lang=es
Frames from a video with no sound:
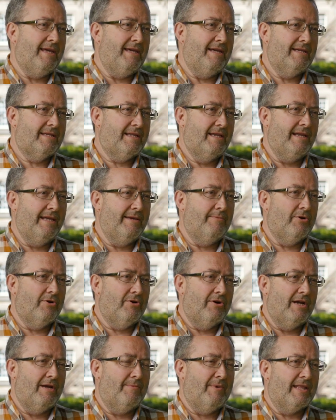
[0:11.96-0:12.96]
de este
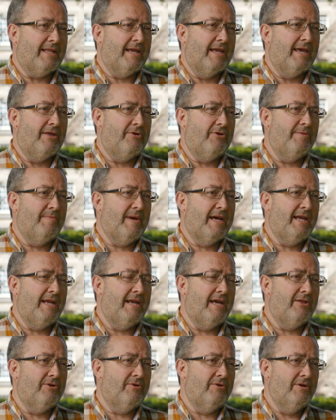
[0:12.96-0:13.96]
libro, El batallador
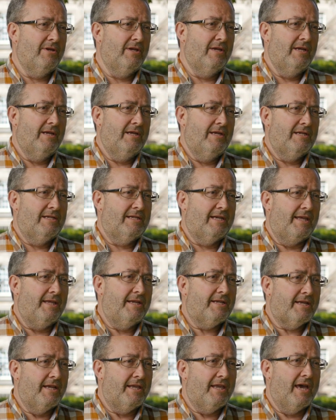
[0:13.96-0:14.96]
imaginado, se ha
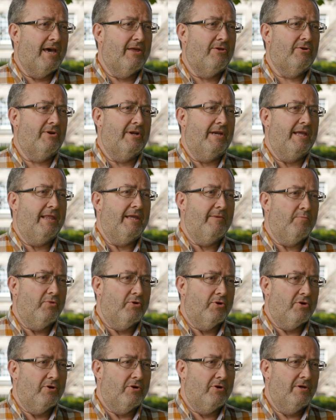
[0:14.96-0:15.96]
diseñado en
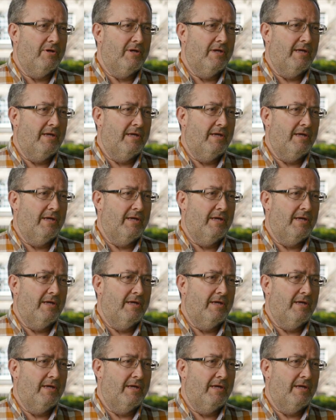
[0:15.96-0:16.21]
Edimburgo.